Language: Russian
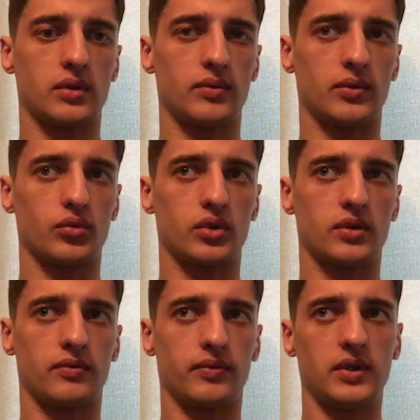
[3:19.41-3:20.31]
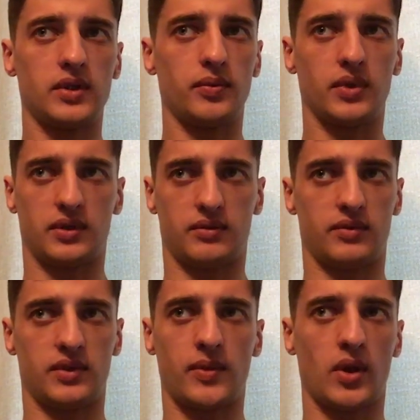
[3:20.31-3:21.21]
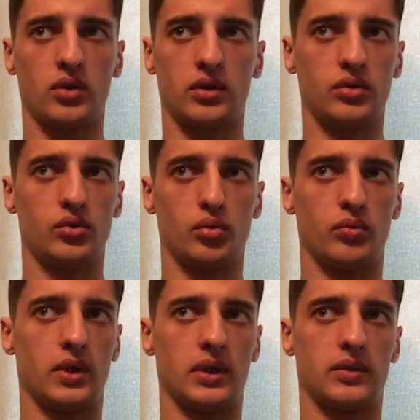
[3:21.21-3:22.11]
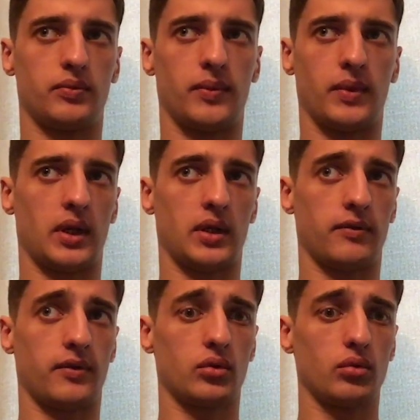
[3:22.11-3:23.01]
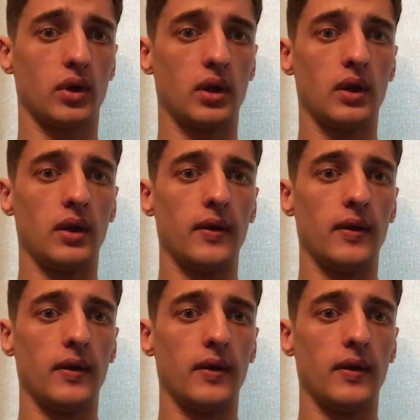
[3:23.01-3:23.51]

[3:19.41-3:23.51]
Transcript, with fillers: Потому что, в принципе, заболотная Дзюба – это примерно одна фактура.